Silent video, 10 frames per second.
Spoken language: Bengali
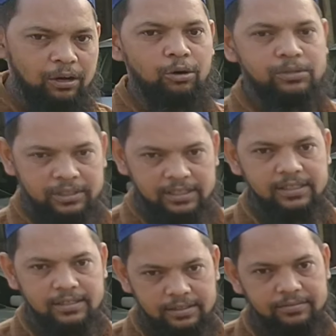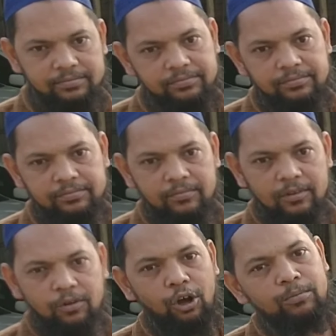ভালো অবস্থায় আছে আচ্ছা
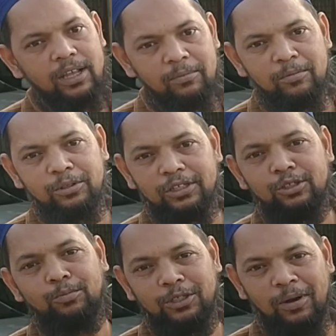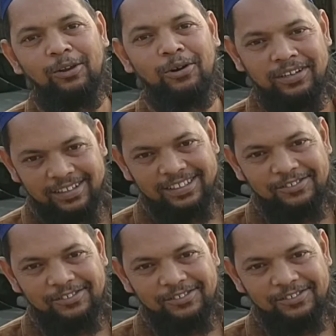কম দামের মধ্যে সবচেয়ে ভালো গাড়ি